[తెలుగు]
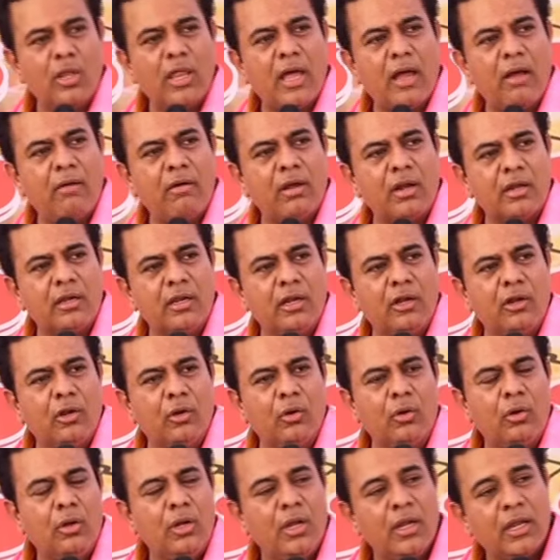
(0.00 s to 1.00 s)
గోదావరి
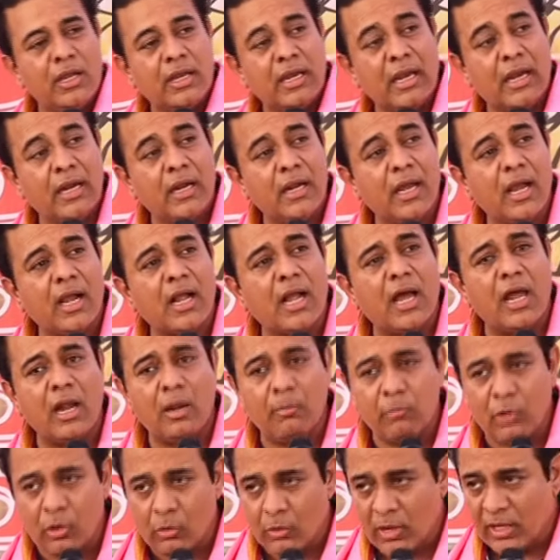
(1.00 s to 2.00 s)
నీళ్లు
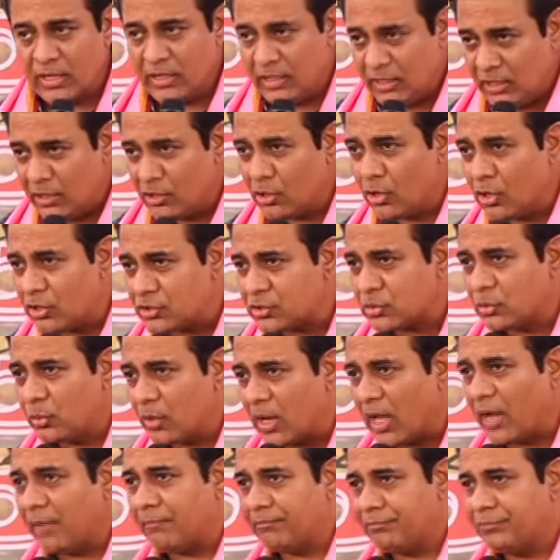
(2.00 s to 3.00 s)
ఎండాకాలంలో కూడా ఈ రోజు
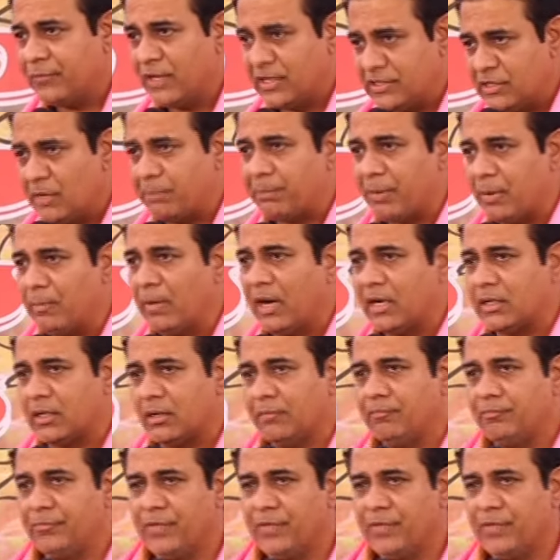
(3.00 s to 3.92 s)
కూడా నేను చెప్పే మాట